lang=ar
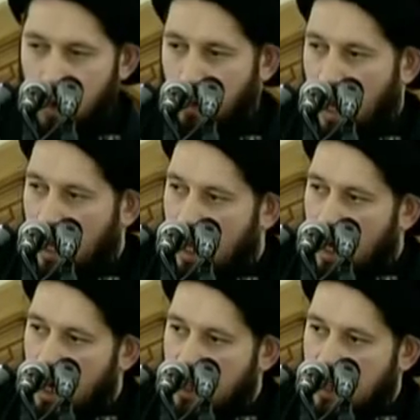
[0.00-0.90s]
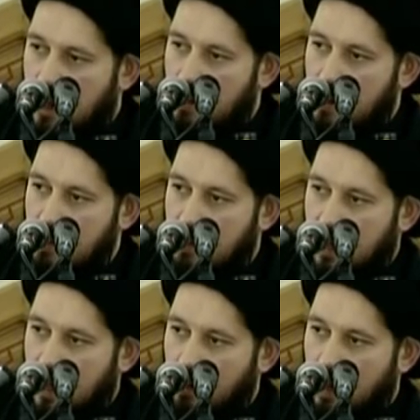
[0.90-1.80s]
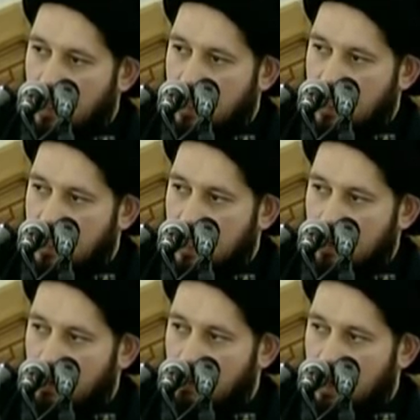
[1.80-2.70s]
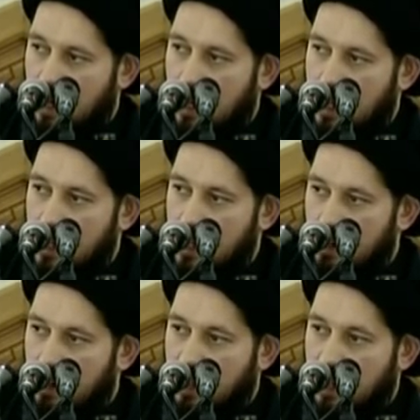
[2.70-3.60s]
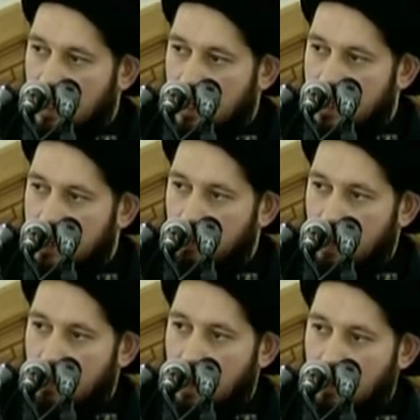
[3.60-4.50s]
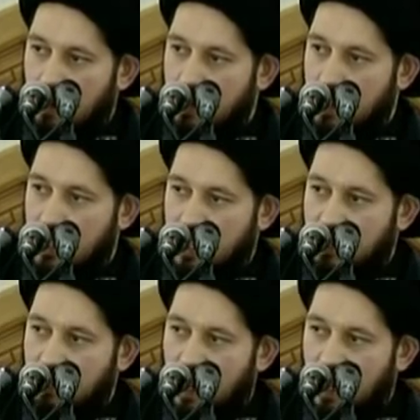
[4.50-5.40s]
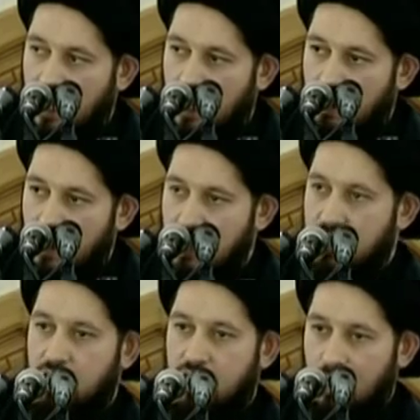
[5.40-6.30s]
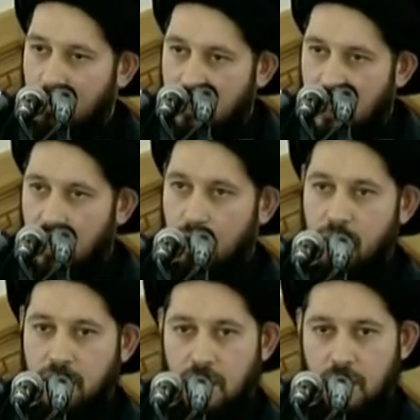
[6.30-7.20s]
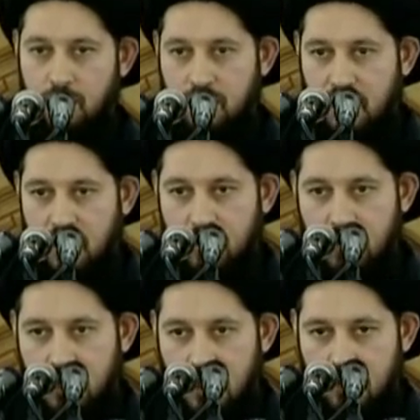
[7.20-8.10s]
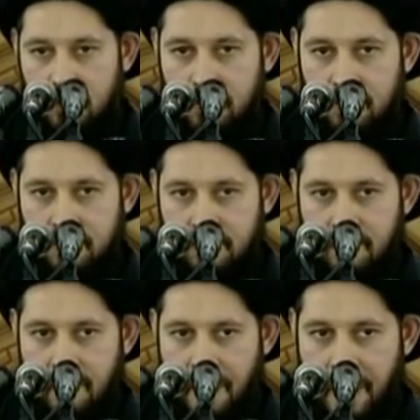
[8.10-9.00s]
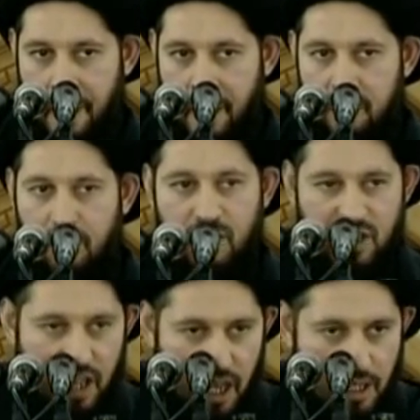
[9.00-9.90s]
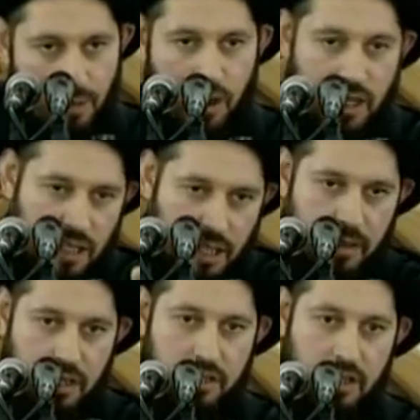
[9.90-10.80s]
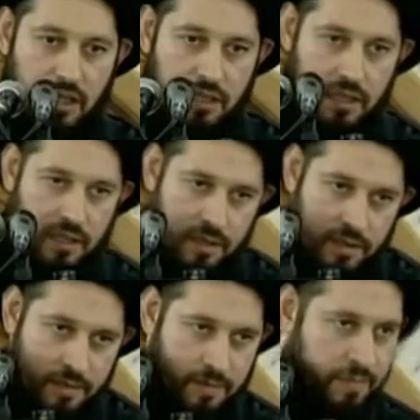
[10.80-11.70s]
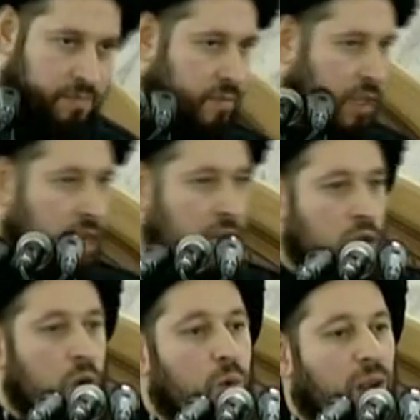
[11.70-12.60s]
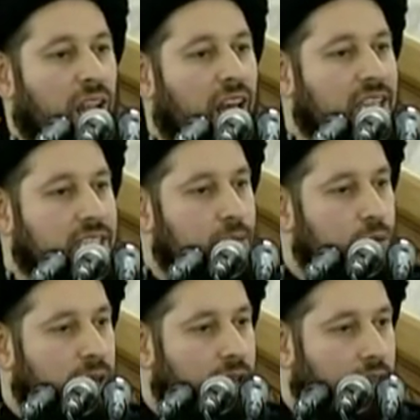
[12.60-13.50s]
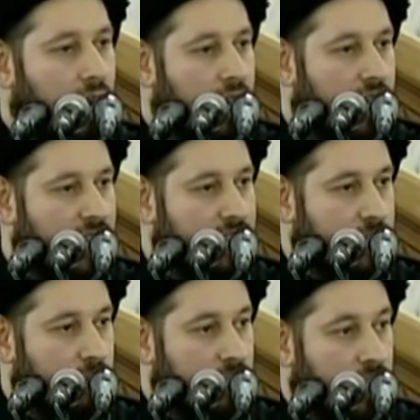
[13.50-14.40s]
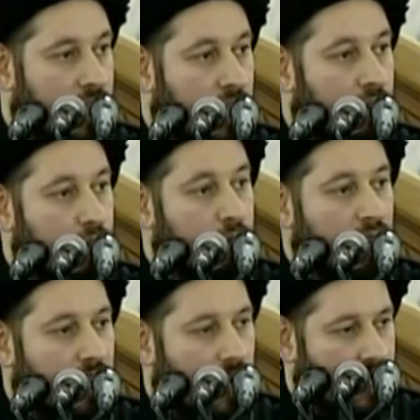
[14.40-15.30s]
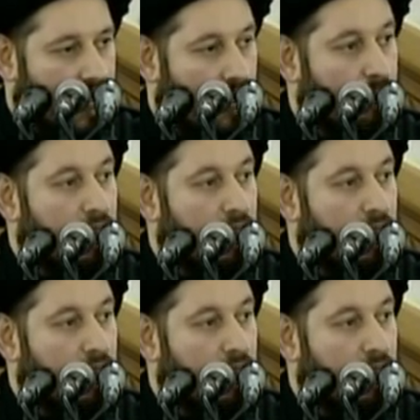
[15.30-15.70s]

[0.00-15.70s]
وعلى هذا المنبر المقدس المنبر الذي يذكر اسم الإمام الحسين اسماء أهل البيت كلمات أهل البيت عليهم الصلاة والسلام وفي ساعة مقدسة بين الصلاتين والقسم بالله عز وجل له مكان له